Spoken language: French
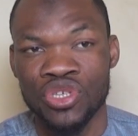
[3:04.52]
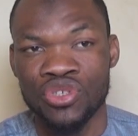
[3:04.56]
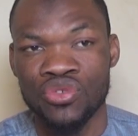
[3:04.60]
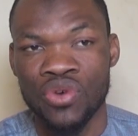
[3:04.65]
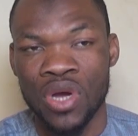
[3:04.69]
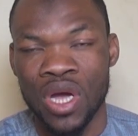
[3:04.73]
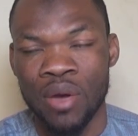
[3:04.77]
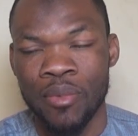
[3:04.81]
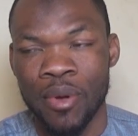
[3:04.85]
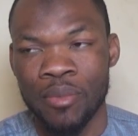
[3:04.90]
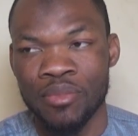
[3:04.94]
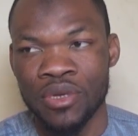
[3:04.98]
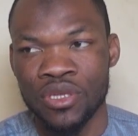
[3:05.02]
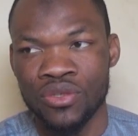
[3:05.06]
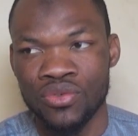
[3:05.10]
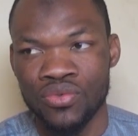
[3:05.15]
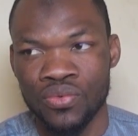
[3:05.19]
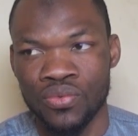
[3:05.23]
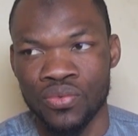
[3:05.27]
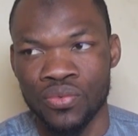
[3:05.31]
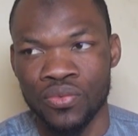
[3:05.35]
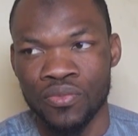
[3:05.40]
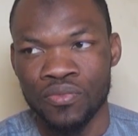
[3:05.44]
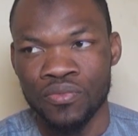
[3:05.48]
qu'ils sont capables de
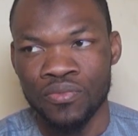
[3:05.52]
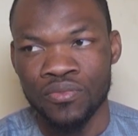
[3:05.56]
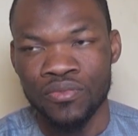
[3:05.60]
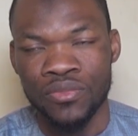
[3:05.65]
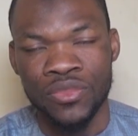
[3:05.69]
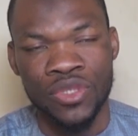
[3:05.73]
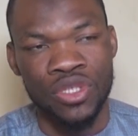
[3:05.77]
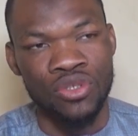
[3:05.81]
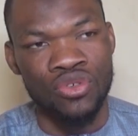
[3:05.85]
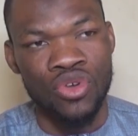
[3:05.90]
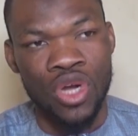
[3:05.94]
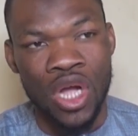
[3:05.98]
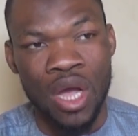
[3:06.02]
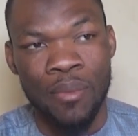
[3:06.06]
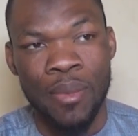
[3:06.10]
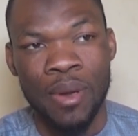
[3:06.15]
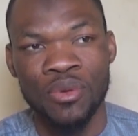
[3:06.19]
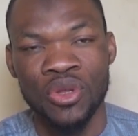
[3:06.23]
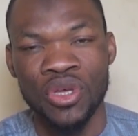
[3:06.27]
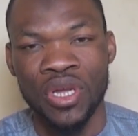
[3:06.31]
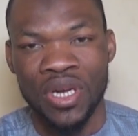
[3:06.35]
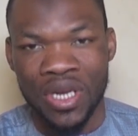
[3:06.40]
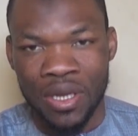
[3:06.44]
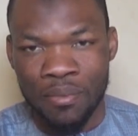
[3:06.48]
tout ils sont
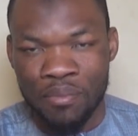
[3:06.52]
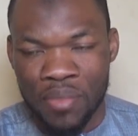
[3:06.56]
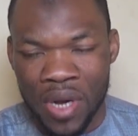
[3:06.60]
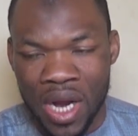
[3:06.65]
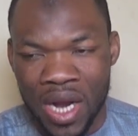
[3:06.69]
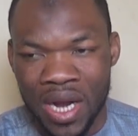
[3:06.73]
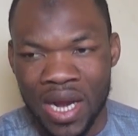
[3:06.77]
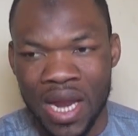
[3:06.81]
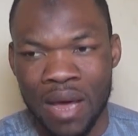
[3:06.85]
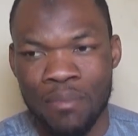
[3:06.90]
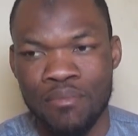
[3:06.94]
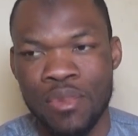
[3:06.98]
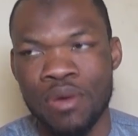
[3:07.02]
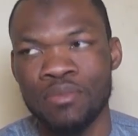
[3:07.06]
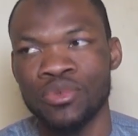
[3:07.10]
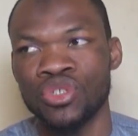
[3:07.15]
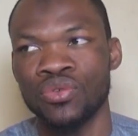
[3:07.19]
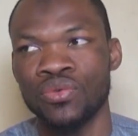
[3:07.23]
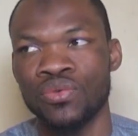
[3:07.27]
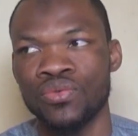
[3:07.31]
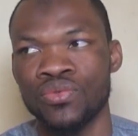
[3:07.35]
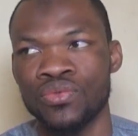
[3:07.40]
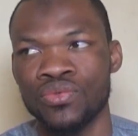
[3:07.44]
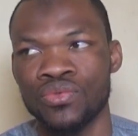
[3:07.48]
capables de reprendre la même
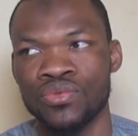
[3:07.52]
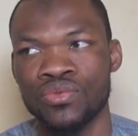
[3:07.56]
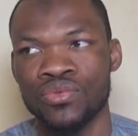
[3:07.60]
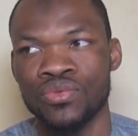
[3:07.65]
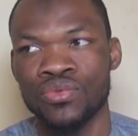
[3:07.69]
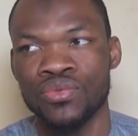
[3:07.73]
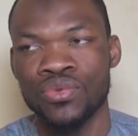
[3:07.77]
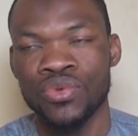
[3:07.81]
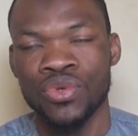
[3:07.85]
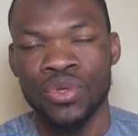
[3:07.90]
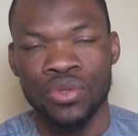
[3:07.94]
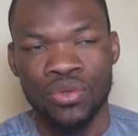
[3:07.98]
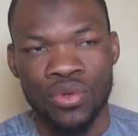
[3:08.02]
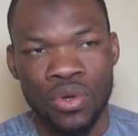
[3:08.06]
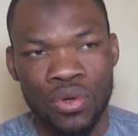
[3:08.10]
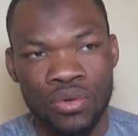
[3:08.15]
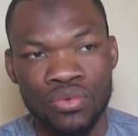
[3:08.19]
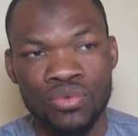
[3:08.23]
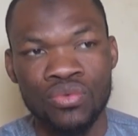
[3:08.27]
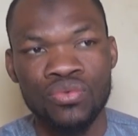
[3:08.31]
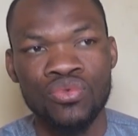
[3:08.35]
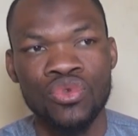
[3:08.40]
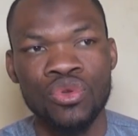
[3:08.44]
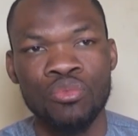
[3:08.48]
chose. Donc
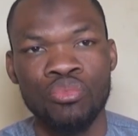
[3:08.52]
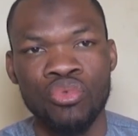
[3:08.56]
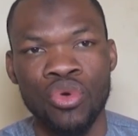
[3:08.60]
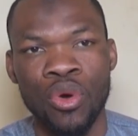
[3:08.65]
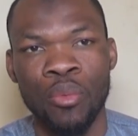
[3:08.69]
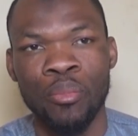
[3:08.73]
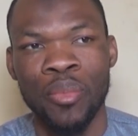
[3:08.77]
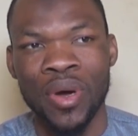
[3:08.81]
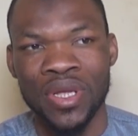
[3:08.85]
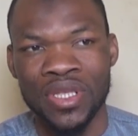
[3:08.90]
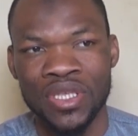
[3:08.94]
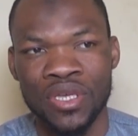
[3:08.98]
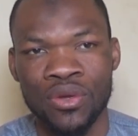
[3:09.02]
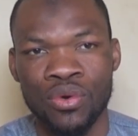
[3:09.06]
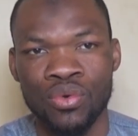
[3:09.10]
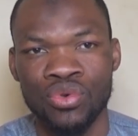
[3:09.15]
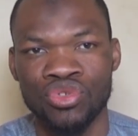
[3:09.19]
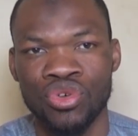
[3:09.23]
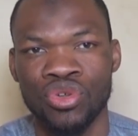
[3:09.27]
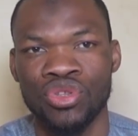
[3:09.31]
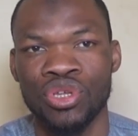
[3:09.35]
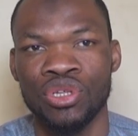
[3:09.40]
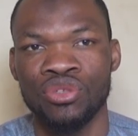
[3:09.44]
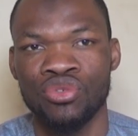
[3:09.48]
nous, ne pouvons pas dire aux
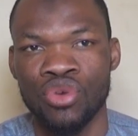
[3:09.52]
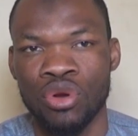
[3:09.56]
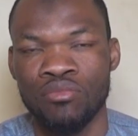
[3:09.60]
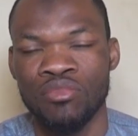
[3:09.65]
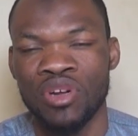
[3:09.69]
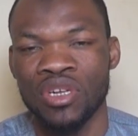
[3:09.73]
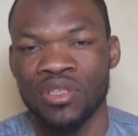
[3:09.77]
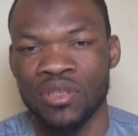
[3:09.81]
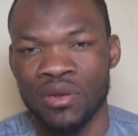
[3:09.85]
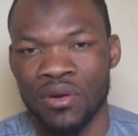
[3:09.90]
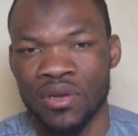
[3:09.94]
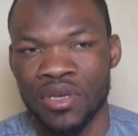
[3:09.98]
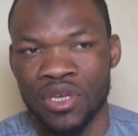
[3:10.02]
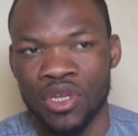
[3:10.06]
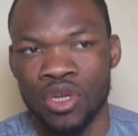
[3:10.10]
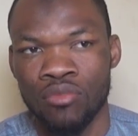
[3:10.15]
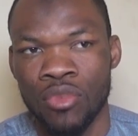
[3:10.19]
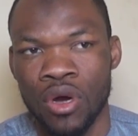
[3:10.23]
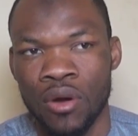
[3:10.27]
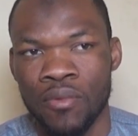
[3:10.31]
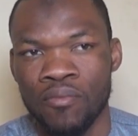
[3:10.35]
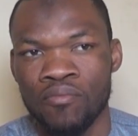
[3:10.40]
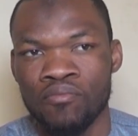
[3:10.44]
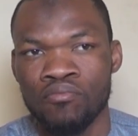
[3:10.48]
gens de dormir
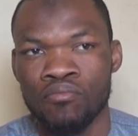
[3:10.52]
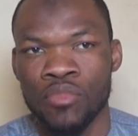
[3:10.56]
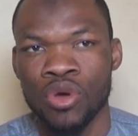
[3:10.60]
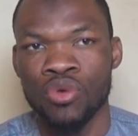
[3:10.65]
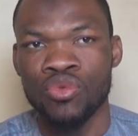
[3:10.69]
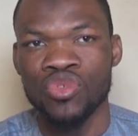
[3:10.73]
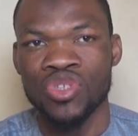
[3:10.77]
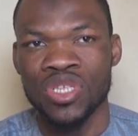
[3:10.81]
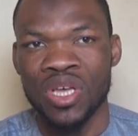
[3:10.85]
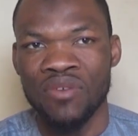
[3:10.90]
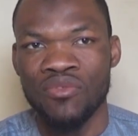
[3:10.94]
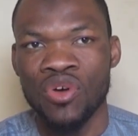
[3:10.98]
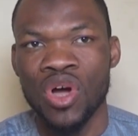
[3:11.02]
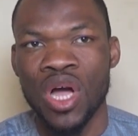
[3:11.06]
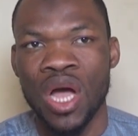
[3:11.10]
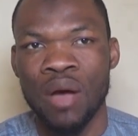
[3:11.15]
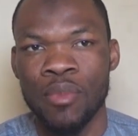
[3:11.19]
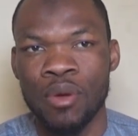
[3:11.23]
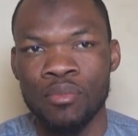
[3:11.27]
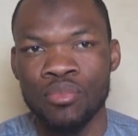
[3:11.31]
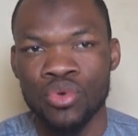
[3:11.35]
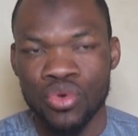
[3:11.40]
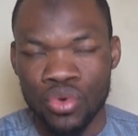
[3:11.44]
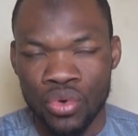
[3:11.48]
tranquillement. Mais nous savons quand
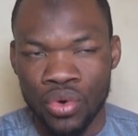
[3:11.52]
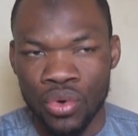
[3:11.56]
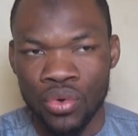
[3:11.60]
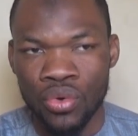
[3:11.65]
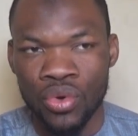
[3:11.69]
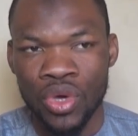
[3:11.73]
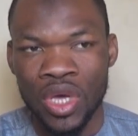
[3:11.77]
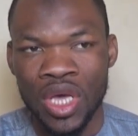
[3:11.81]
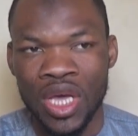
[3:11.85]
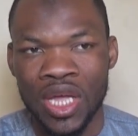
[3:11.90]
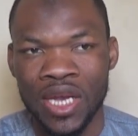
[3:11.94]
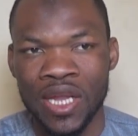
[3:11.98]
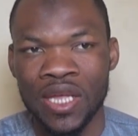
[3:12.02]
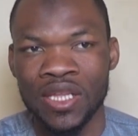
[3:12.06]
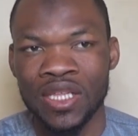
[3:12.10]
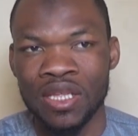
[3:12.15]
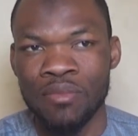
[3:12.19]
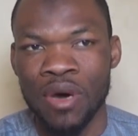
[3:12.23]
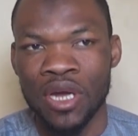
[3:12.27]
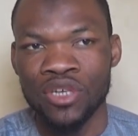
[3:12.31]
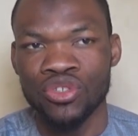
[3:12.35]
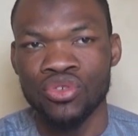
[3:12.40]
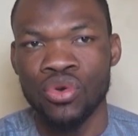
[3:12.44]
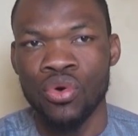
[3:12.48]
même que les
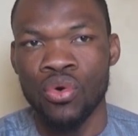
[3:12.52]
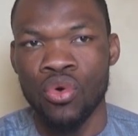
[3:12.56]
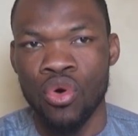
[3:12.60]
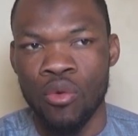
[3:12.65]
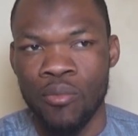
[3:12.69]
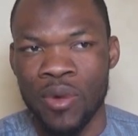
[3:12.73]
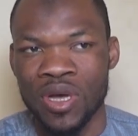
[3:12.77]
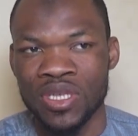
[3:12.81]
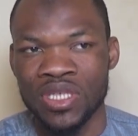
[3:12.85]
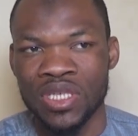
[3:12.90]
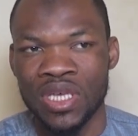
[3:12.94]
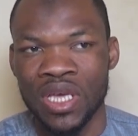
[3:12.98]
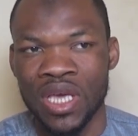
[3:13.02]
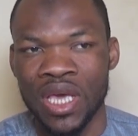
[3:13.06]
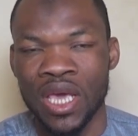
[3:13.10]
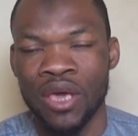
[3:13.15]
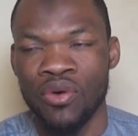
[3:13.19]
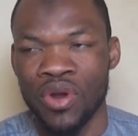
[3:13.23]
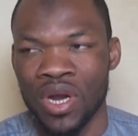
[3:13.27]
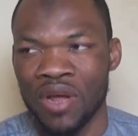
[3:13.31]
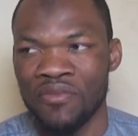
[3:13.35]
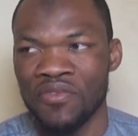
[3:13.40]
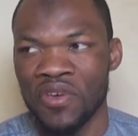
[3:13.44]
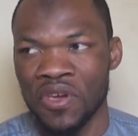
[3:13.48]
démarches ont commencé et
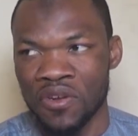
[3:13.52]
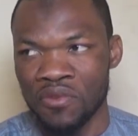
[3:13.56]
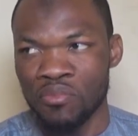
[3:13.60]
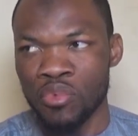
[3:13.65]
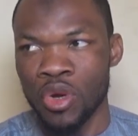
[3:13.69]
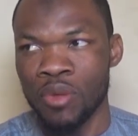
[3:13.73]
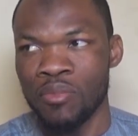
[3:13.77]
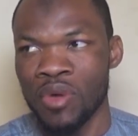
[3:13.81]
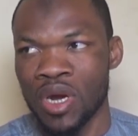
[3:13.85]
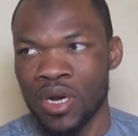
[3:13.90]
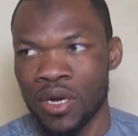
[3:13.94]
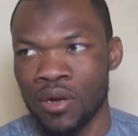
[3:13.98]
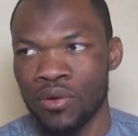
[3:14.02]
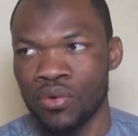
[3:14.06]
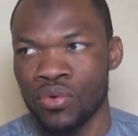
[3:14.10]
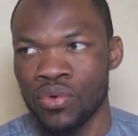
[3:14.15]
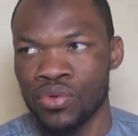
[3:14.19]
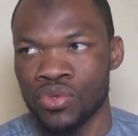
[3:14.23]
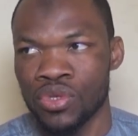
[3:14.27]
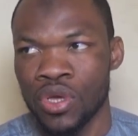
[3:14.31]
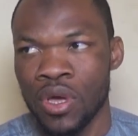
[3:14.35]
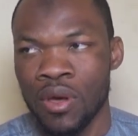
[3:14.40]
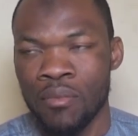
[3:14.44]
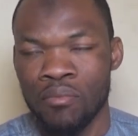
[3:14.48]
on a fait une première
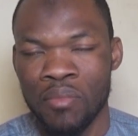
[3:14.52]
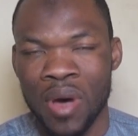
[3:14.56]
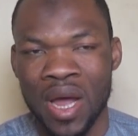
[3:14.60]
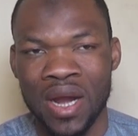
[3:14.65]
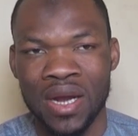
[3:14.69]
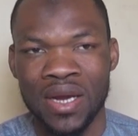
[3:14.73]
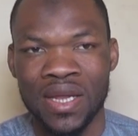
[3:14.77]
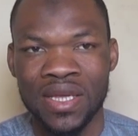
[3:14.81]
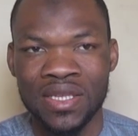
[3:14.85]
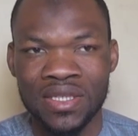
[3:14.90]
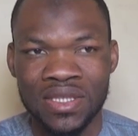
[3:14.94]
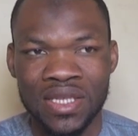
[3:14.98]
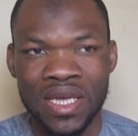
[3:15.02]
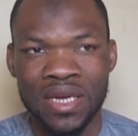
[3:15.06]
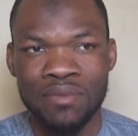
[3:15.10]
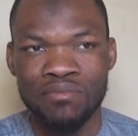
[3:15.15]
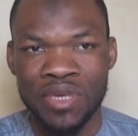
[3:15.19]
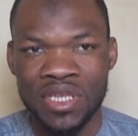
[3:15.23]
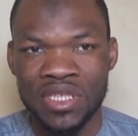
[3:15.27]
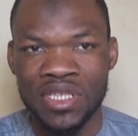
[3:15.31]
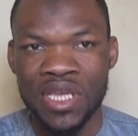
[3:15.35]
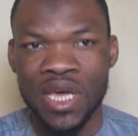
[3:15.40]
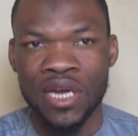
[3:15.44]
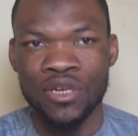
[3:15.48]
rencontre par
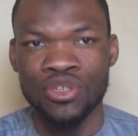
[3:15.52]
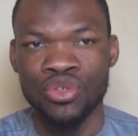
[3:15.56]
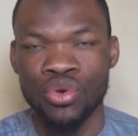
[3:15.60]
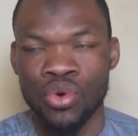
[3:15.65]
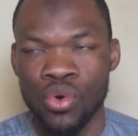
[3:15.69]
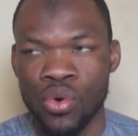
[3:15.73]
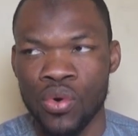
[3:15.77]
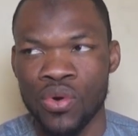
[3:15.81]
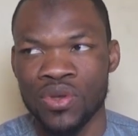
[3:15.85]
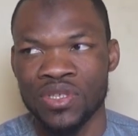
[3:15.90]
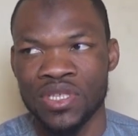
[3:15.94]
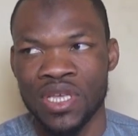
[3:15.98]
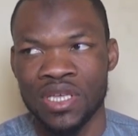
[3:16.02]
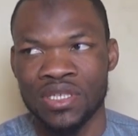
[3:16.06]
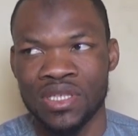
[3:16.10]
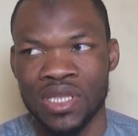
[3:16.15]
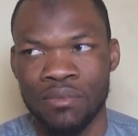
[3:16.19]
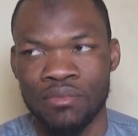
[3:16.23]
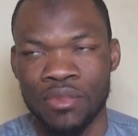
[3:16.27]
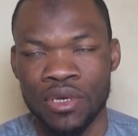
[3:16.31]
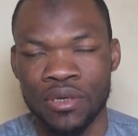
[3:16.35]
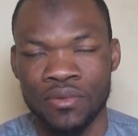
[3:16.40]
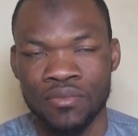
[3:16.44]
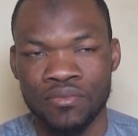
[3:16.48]
l'intermédiaire du Haut Conseil
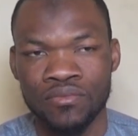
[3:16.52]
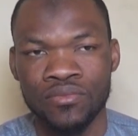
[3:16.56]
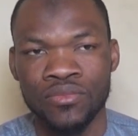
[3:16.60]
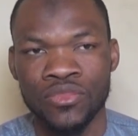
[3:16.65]
islamique.